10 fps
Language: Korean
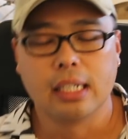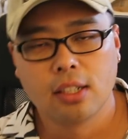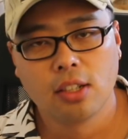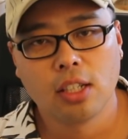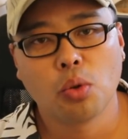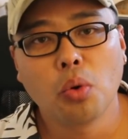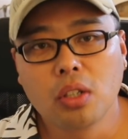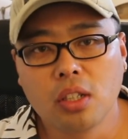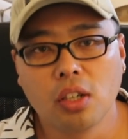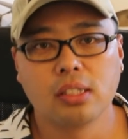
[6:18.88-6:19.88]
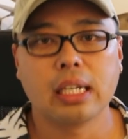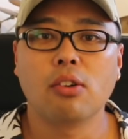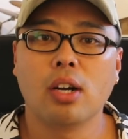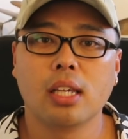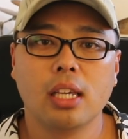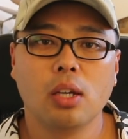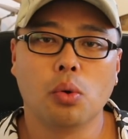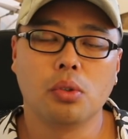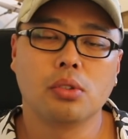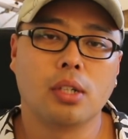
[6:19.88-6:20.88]
그런데 또 그런 상황이
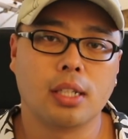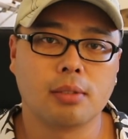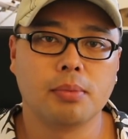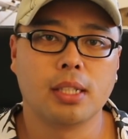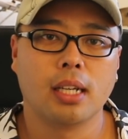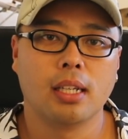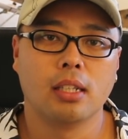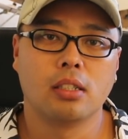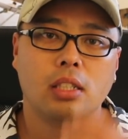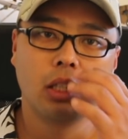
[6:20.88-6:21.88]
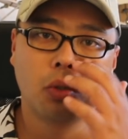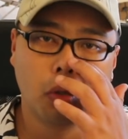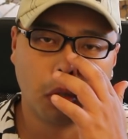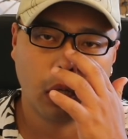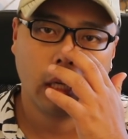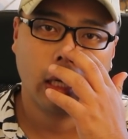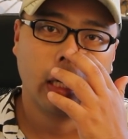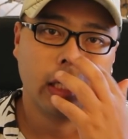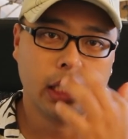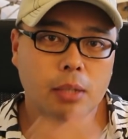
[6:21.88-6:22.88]
오는 것 같습니다. 그리고
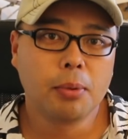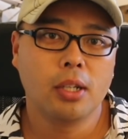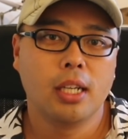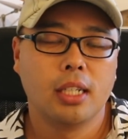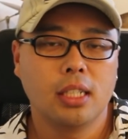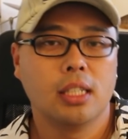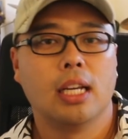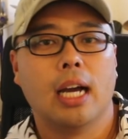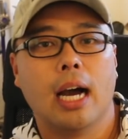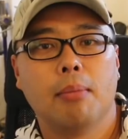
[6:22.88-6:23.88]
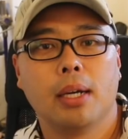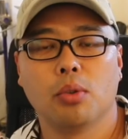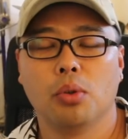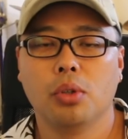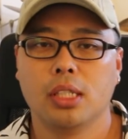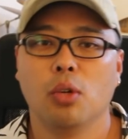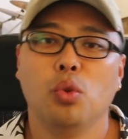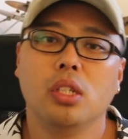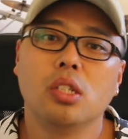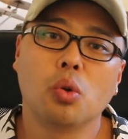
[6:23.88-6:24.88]
이번에는 아마도 이제
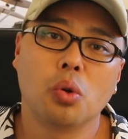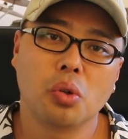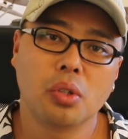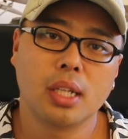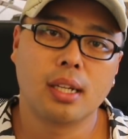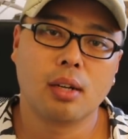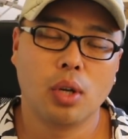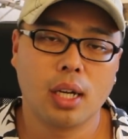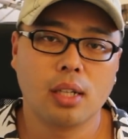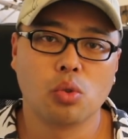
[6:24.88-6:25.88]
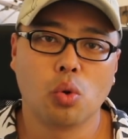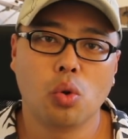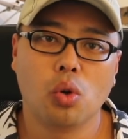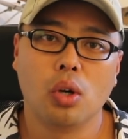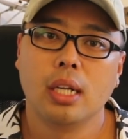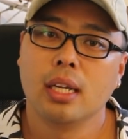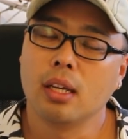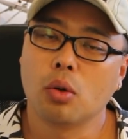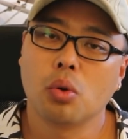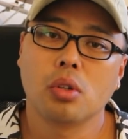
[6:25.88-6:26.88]
위드 코로나라고 해가지고
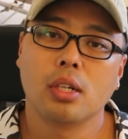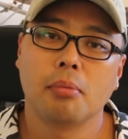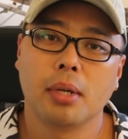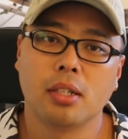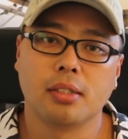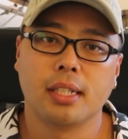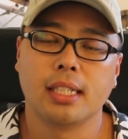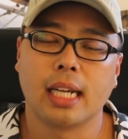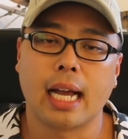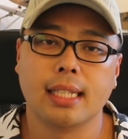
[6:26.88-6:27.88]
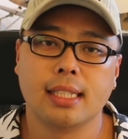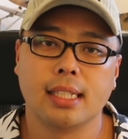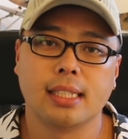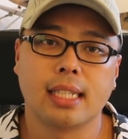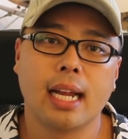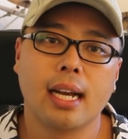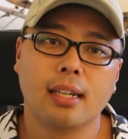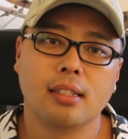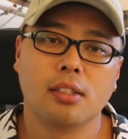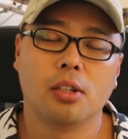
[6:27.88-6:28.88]
코로나 바이러스랑 이제 같이
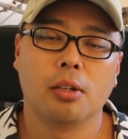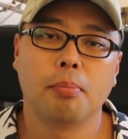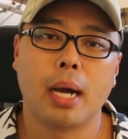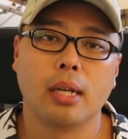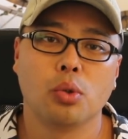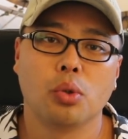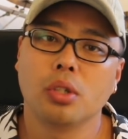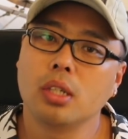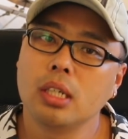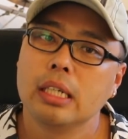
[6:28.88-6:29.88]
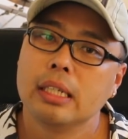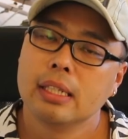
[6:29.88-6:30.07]
살아가는 그런 방도를